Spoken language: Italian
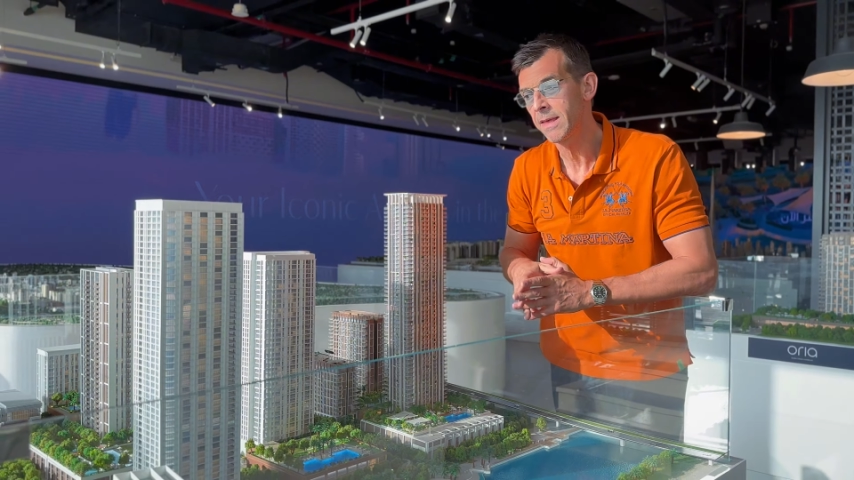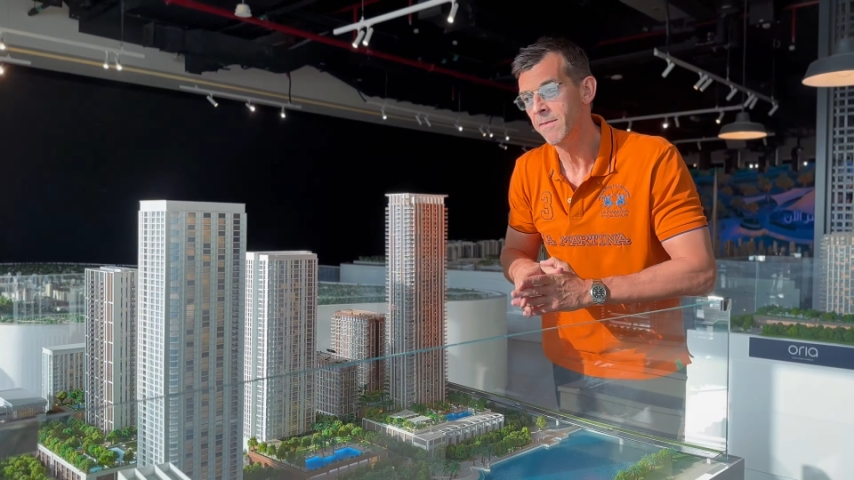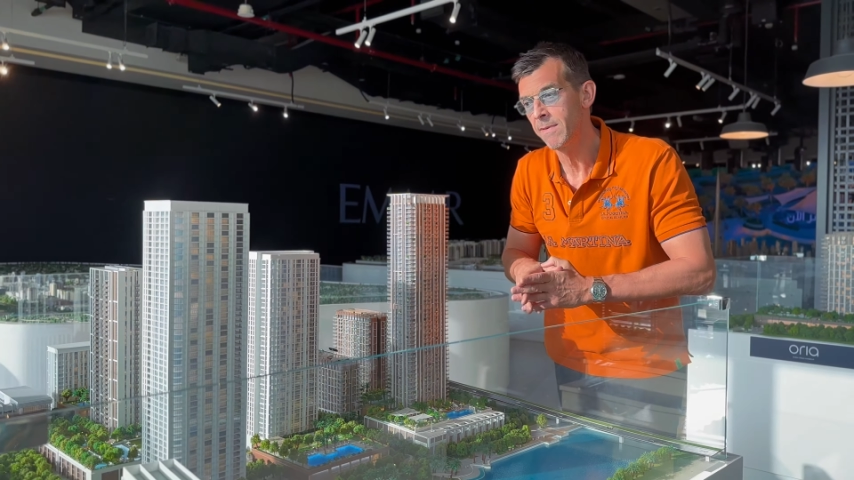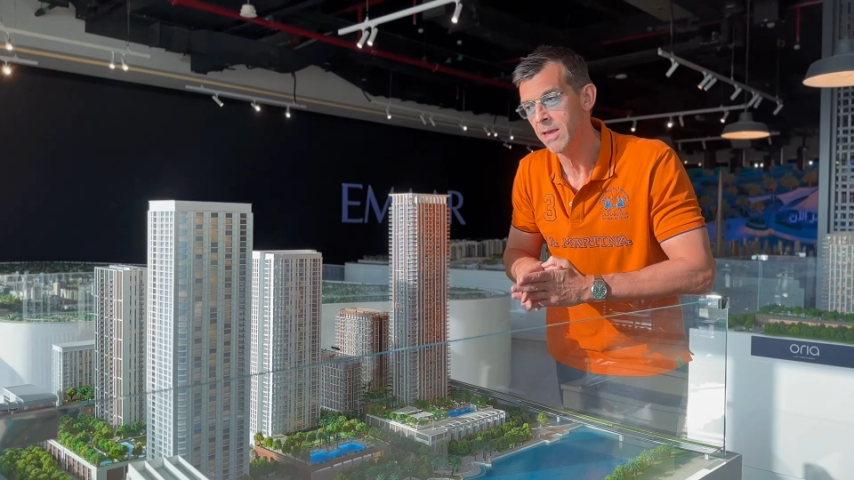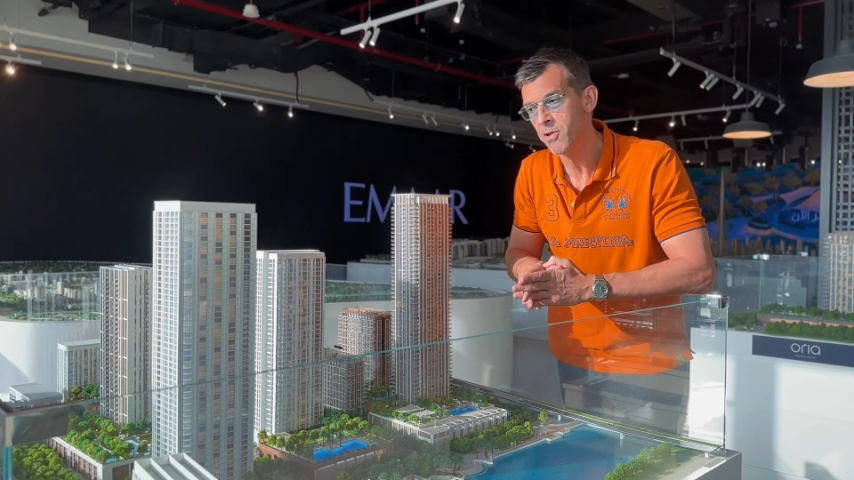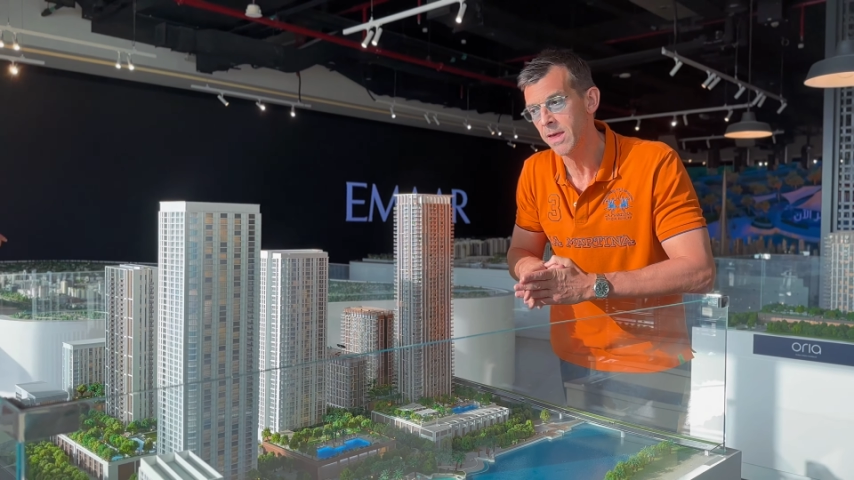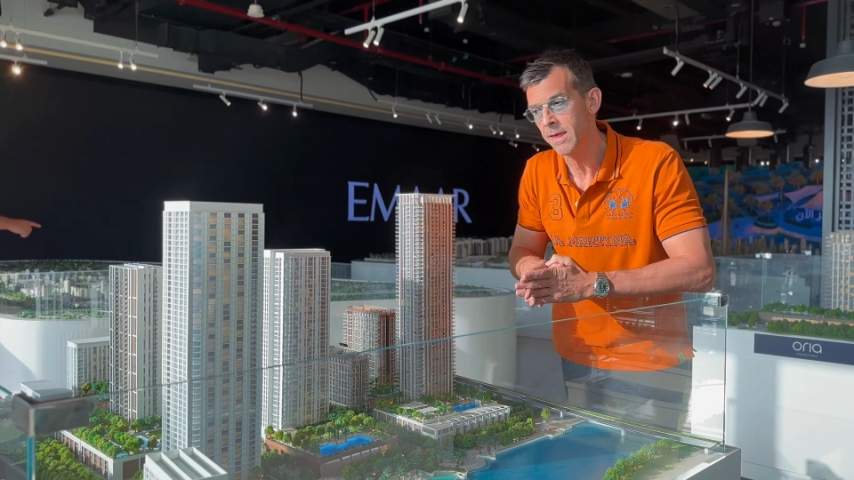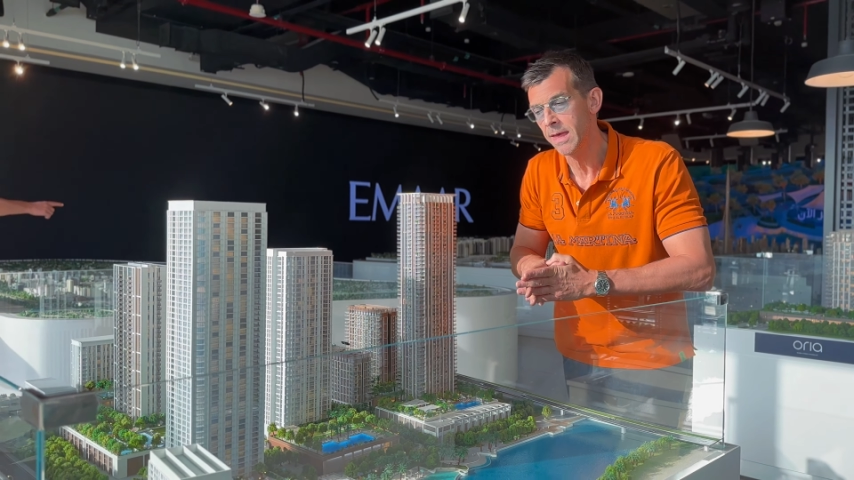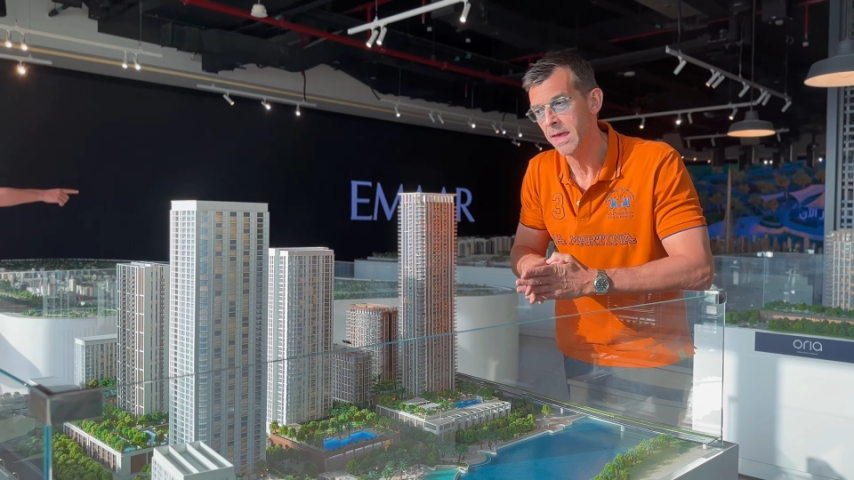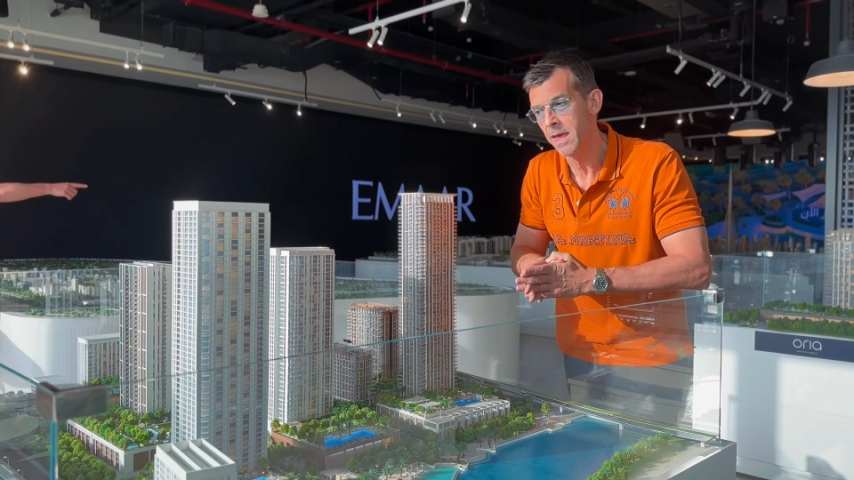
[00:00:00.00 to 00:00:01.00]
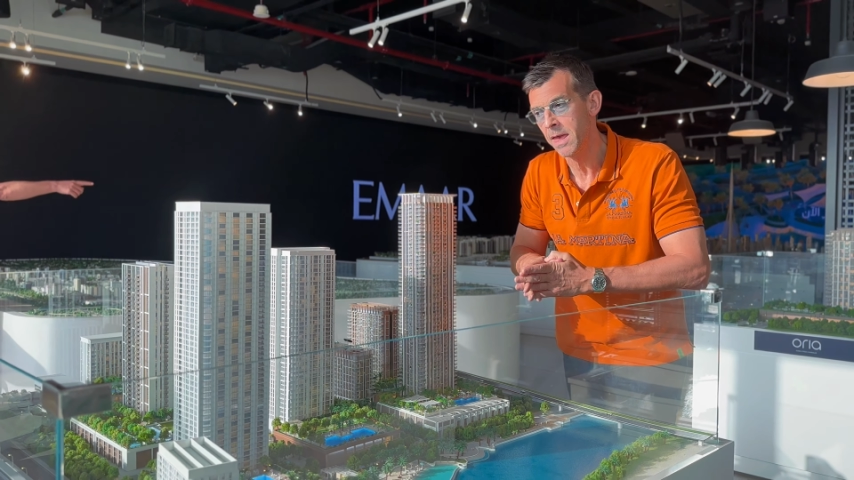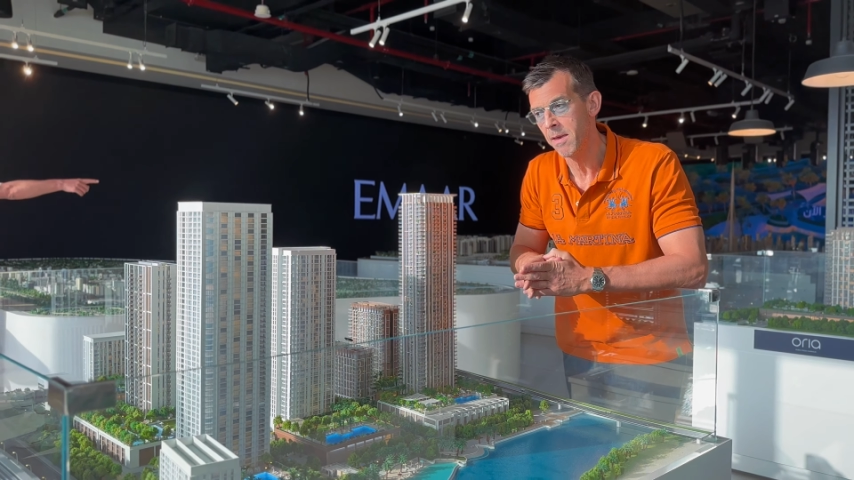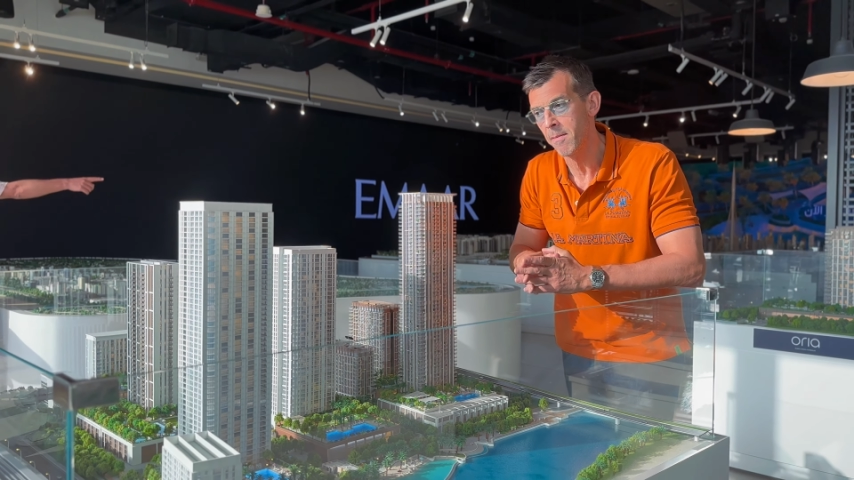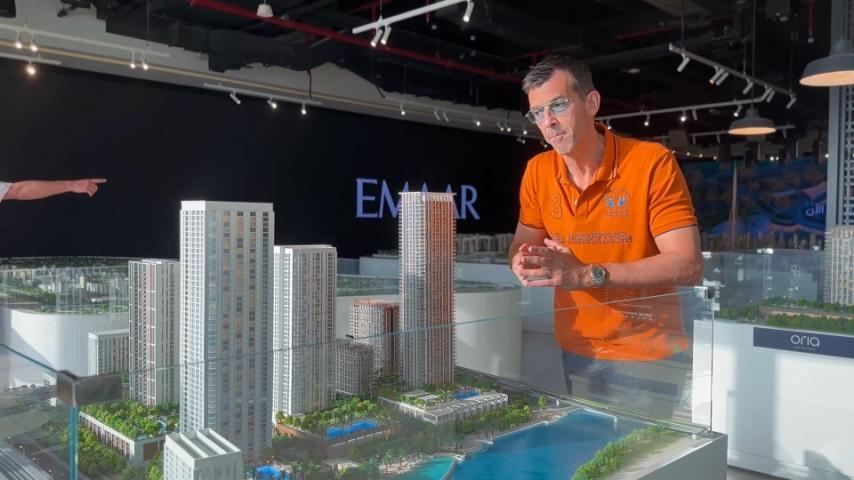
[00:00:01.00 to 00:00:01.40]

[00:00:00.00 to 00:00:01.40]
invece eh,